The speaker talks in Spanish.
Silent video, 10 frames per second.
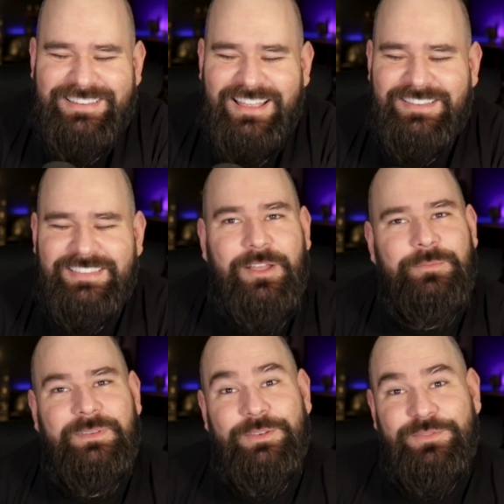estaba sentado
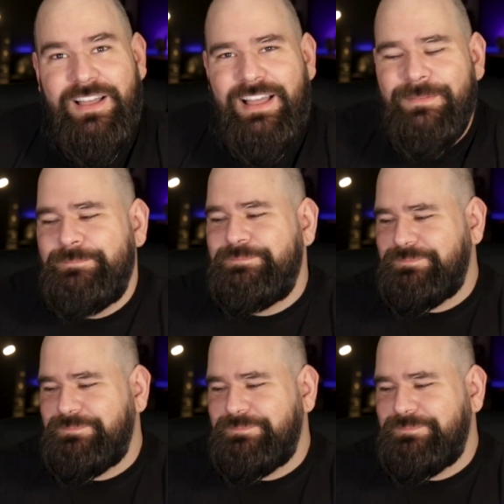en mi sofá